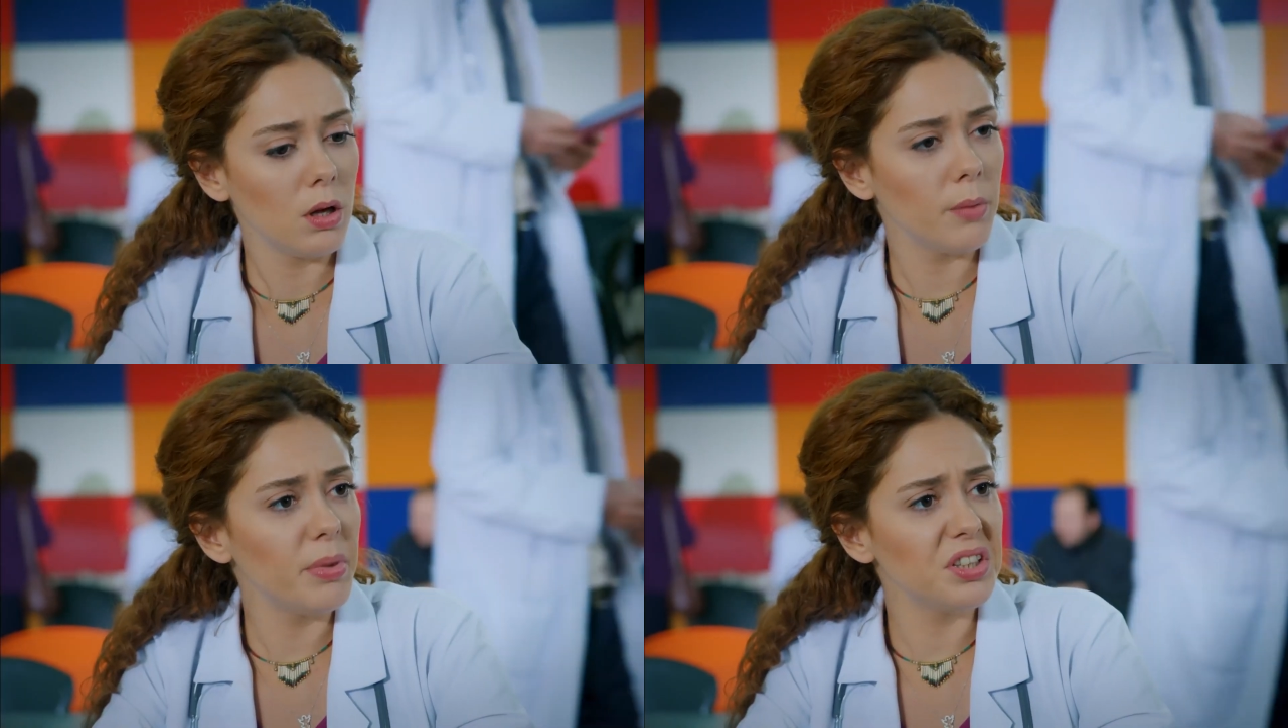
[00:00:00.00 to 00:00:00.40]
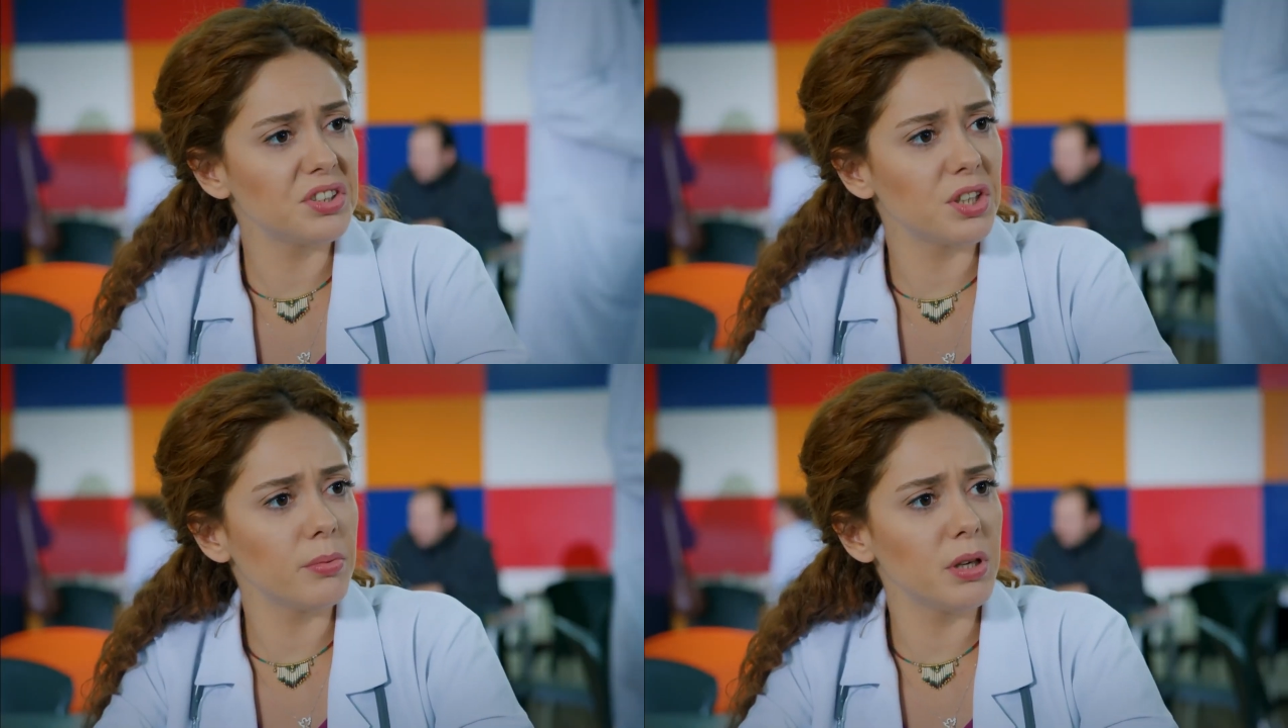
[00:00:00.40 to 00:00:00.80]
Ya ben
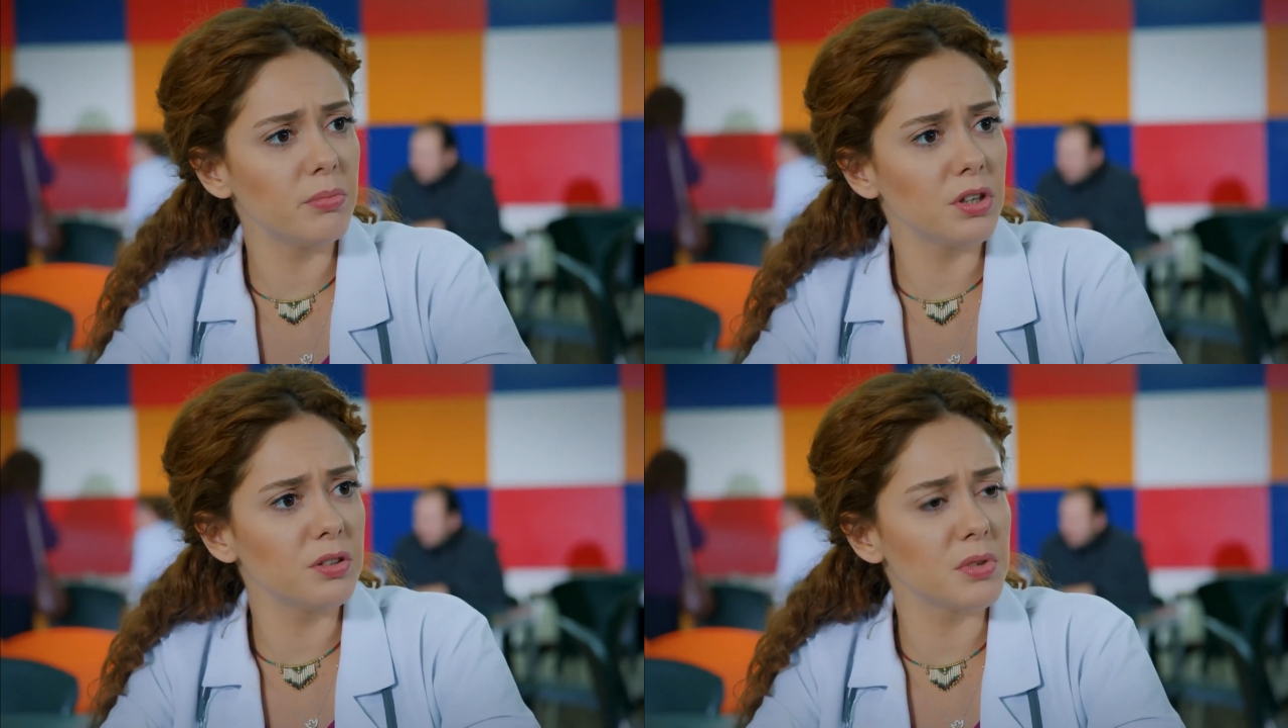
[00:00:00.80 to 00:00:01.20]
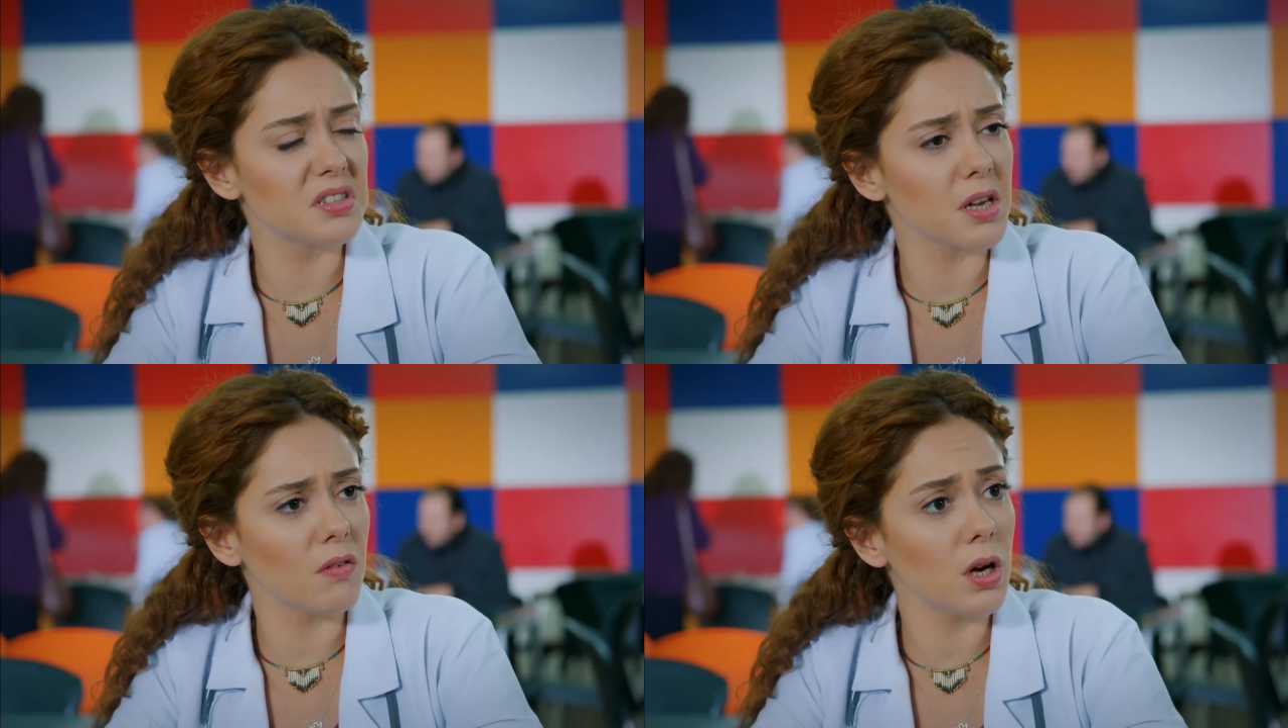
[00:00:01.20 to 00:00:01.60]
işte benim de adımda S var.